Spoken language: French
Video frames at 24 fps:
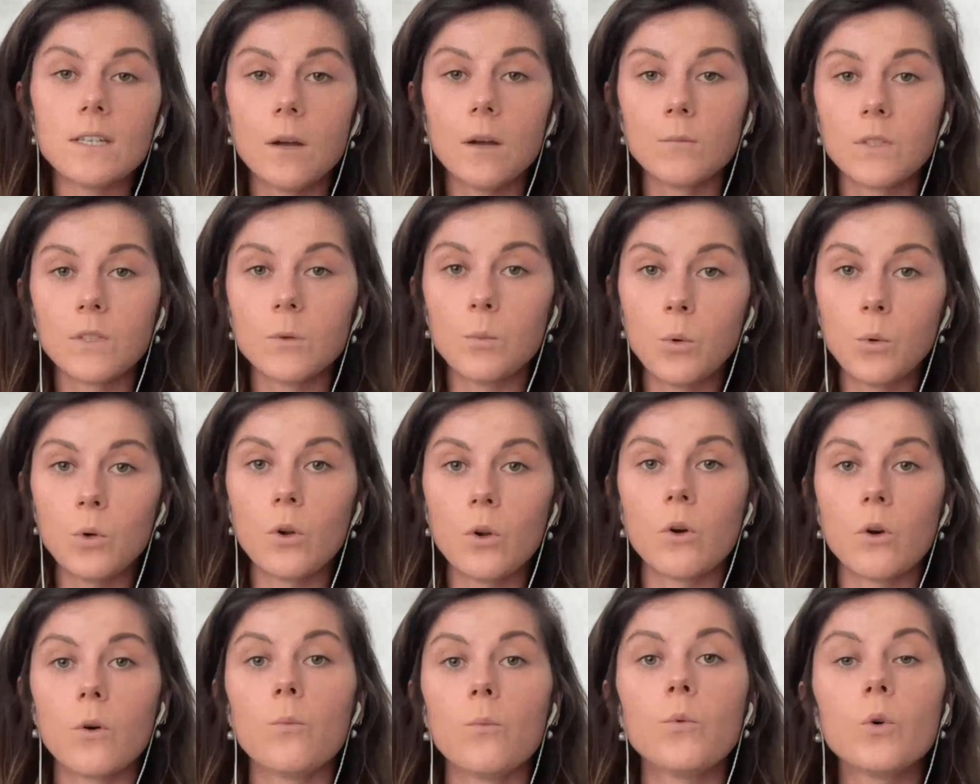un petit
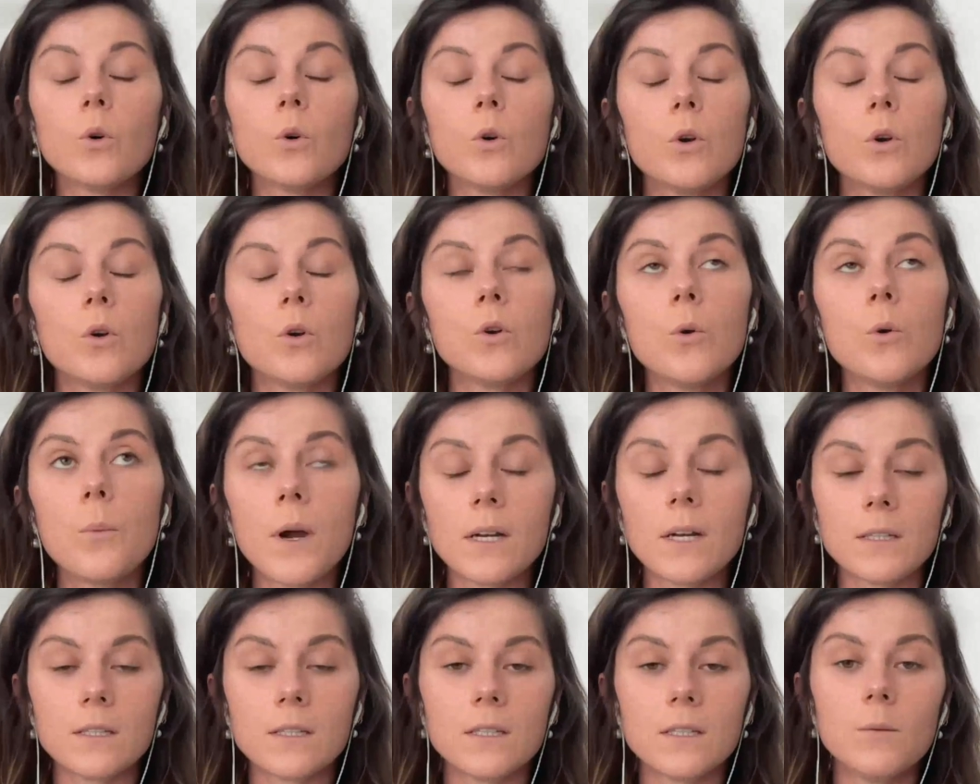peu pour le,
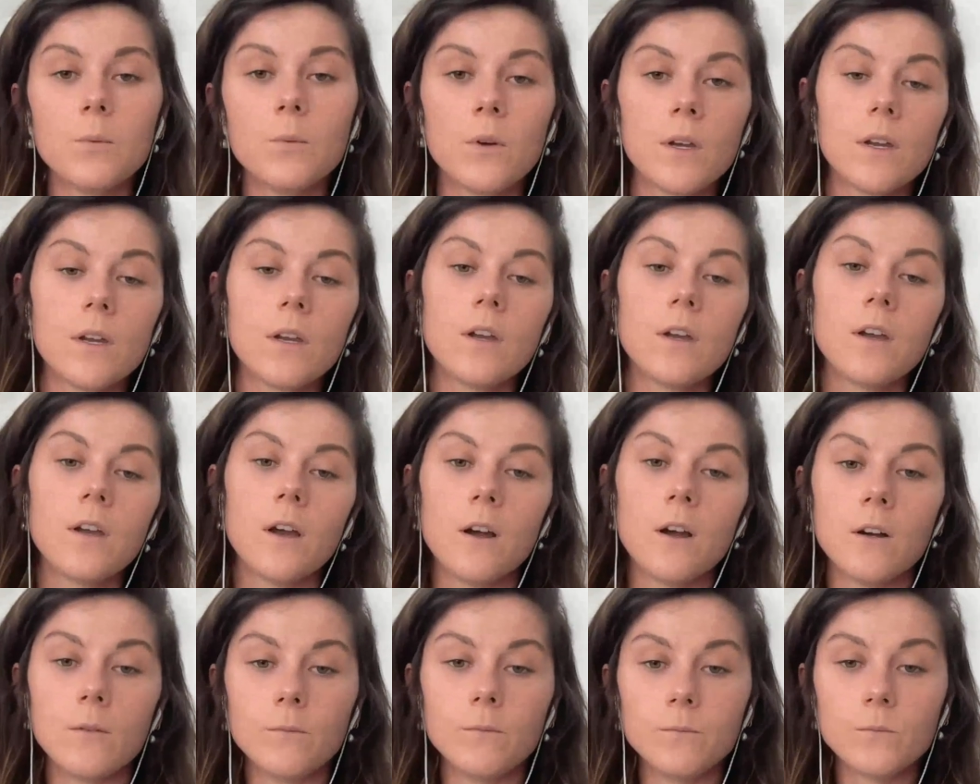principe
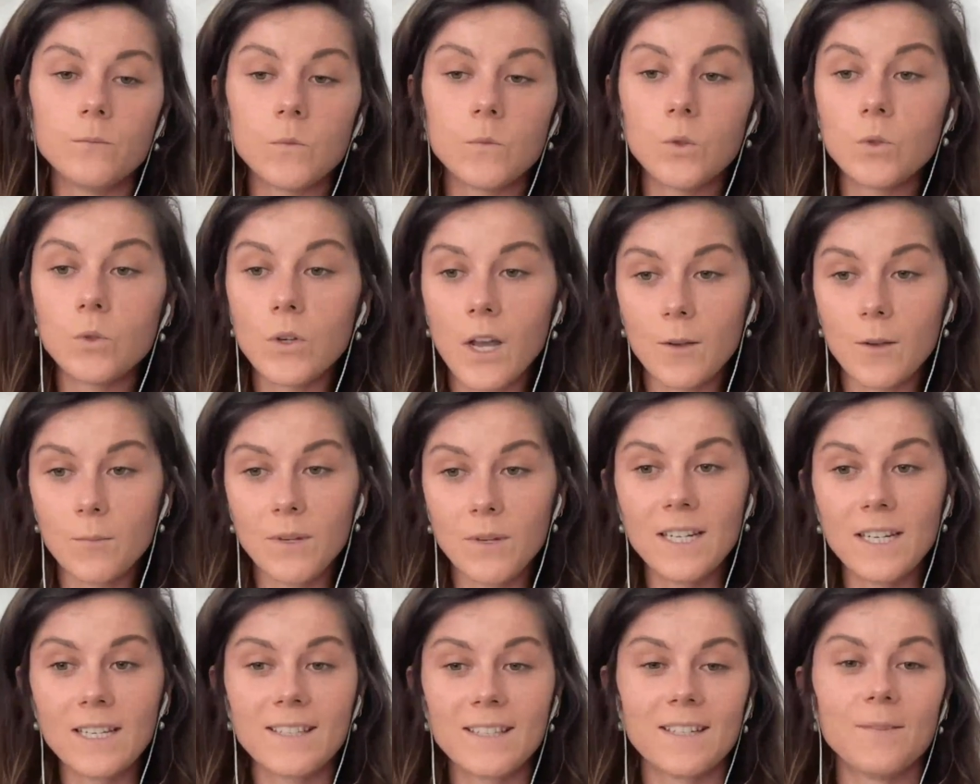de
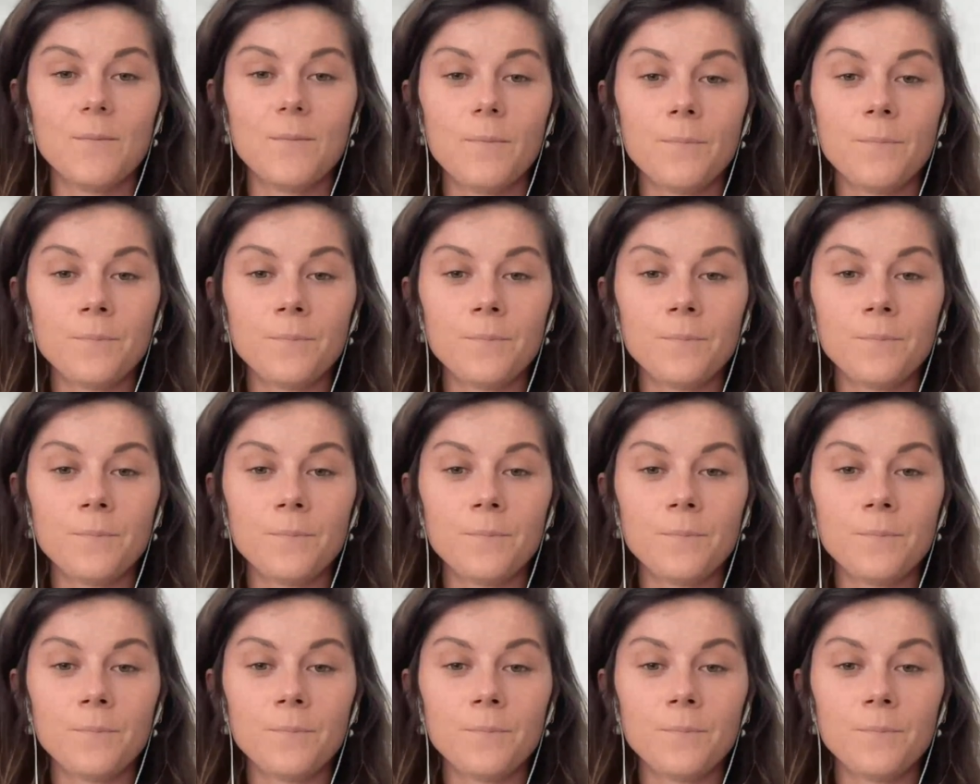durabilité.